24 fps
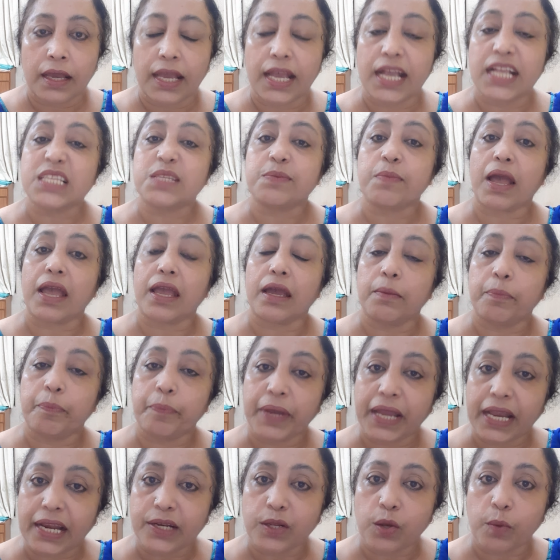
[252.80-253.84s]
इट्स माई
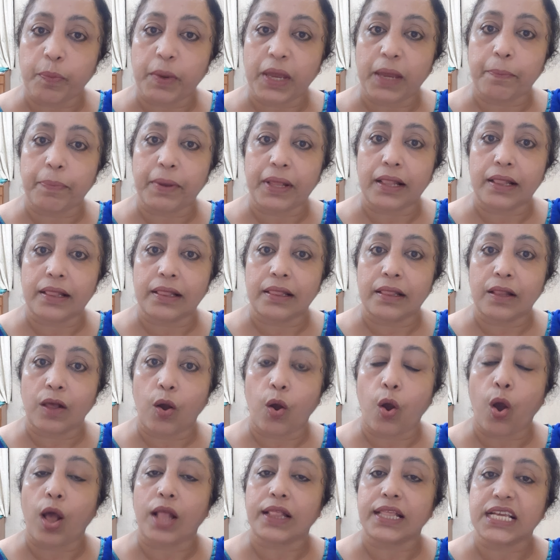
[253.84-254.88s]
अपील टू पीपल
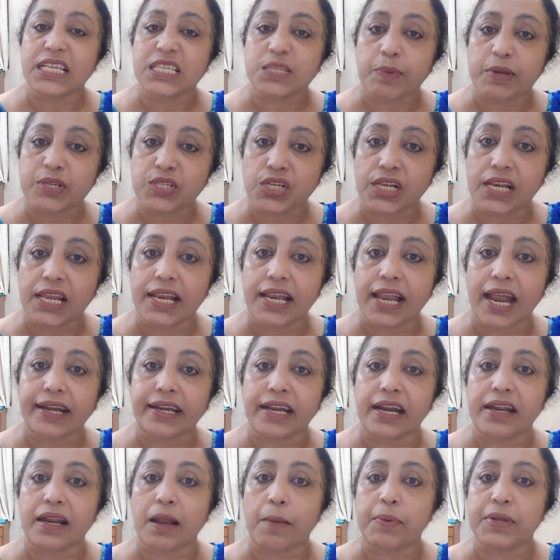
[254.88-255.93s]
ऑल दी स्पेशली
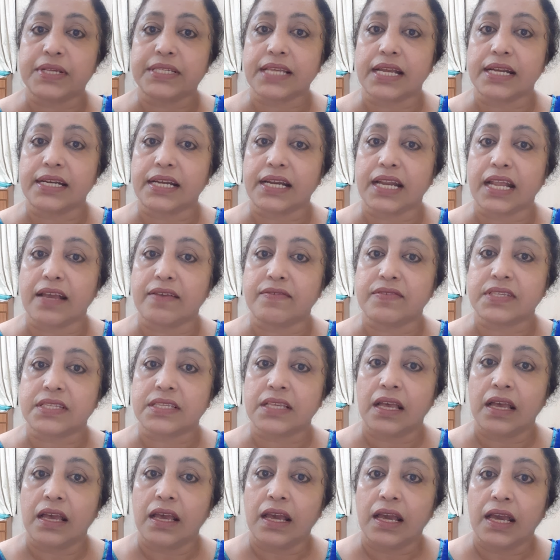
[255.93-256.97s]
इलेक्टेड रिप्रेजेंटेटिव्स
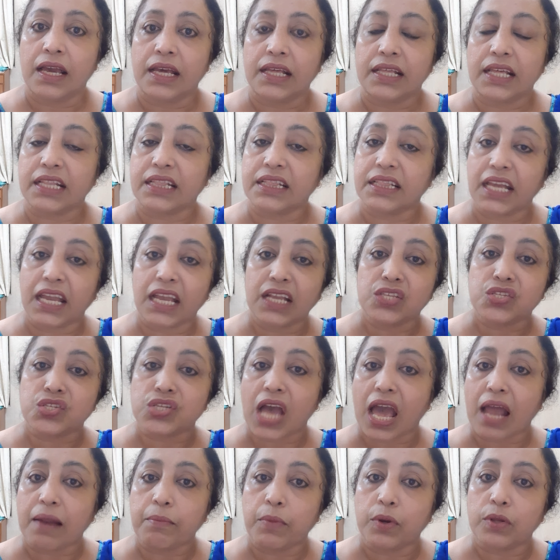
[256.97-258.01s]
ये तीन
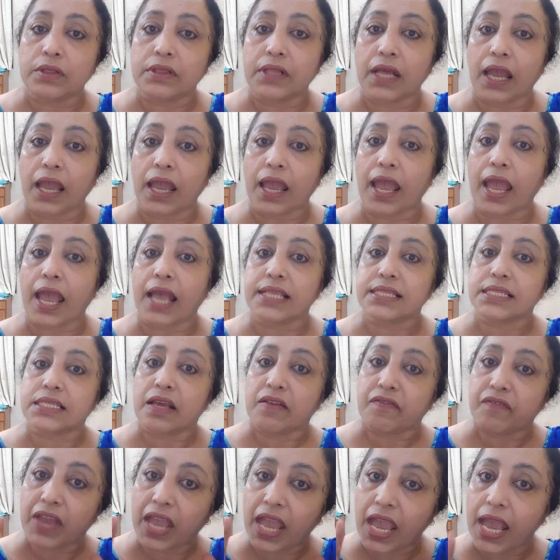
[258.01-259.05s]
चार मुद्दे हैं
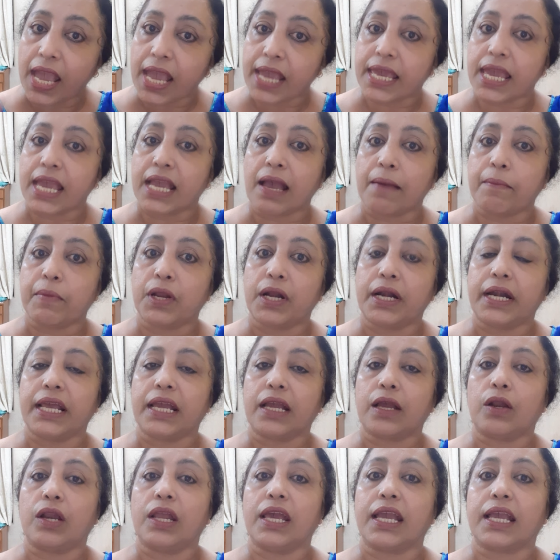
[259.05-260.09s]
सिर्फ एक ही कम्युनिटी
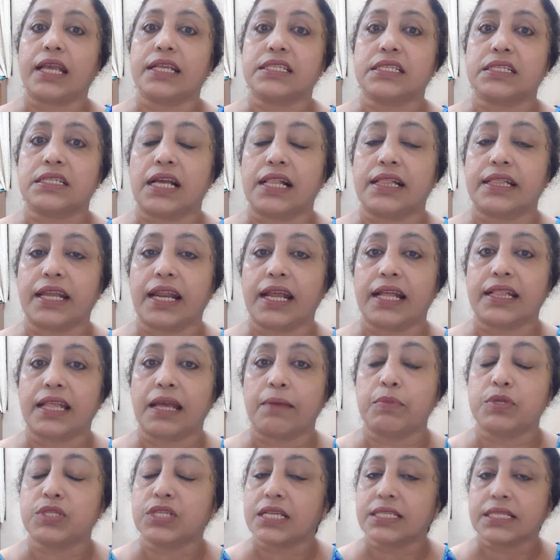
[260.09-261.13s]
को लेके चलते रहते
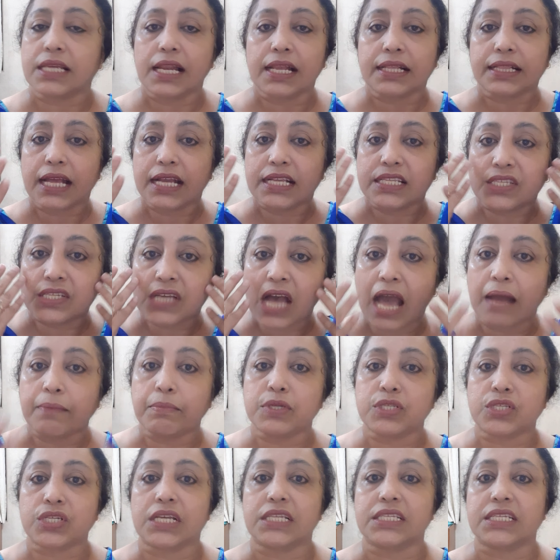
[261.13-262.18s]
हैं मुझे ऐसा लगता है
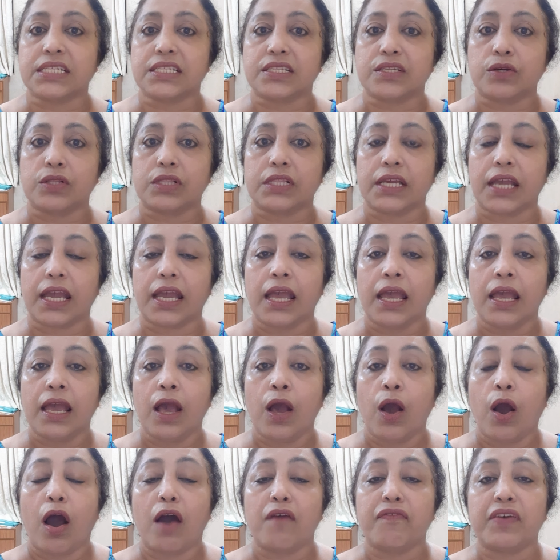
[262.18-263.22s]
जानबूझ की चीजें होती है
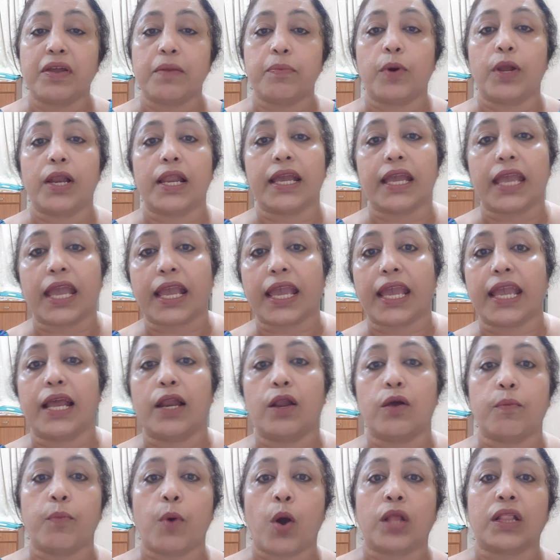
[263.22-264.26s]
और फिर बोलेंगे कि ये
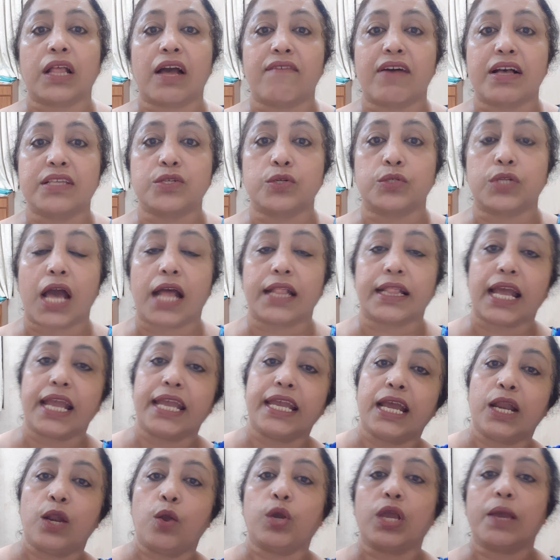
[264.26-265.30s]
लोग बहुत आवाज उठाते हैं
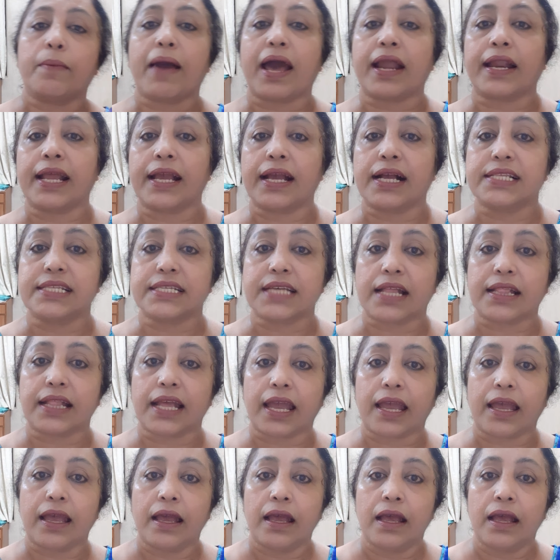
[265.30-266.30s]
ये लोग ही बाहर निकल जाते